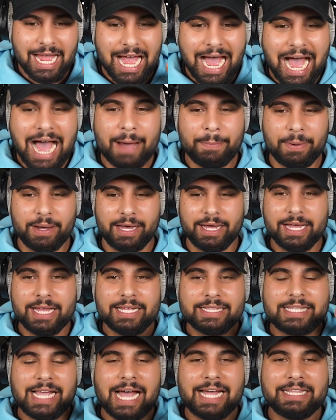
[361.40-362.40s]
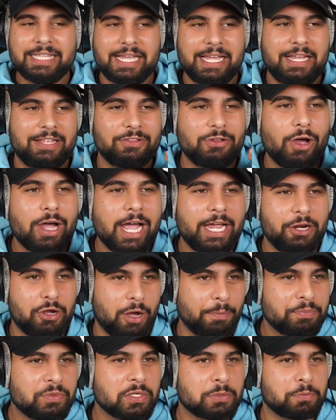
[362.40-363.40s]
Aber da der noch eine
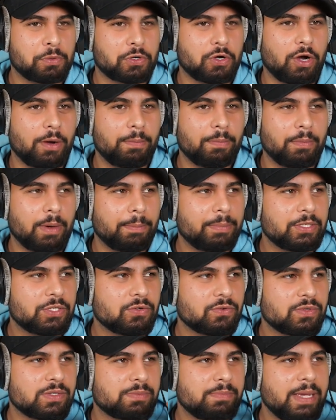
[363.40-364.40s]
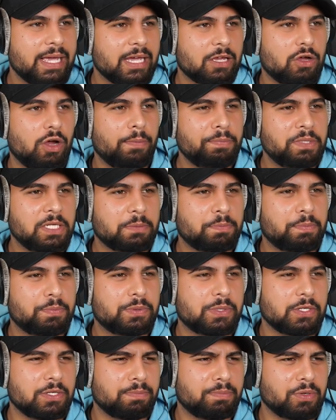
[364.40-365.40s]
Optik bekommen, beziehungsweise mehrere Optik
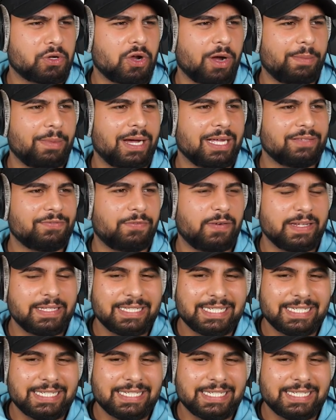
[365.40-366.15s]
bekommen hat, fand ich